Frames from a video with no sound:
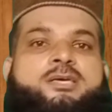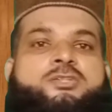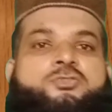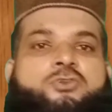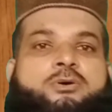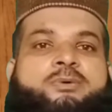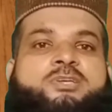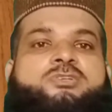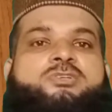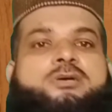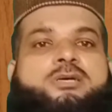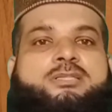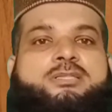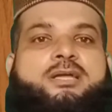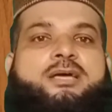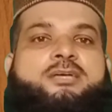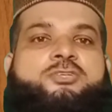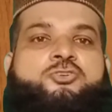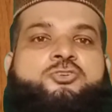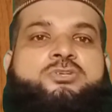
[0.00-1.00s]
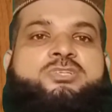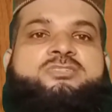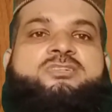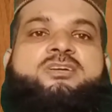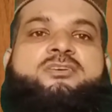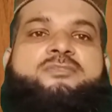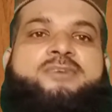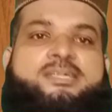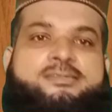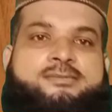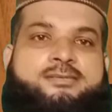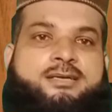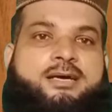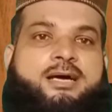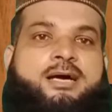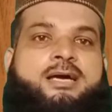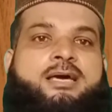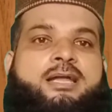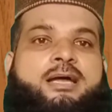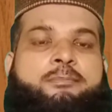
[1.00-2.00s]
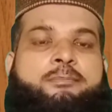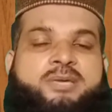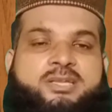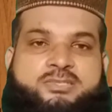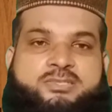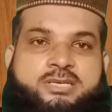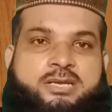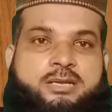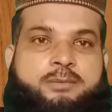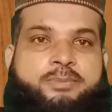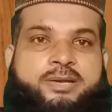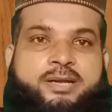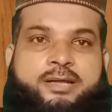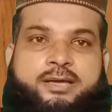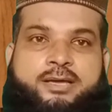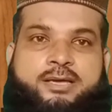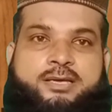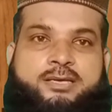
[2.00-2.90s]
तो हमेशा की तरह एक छोटी सी रिक्वेस्ट अगर आप मेरे चैनल पर नए हैं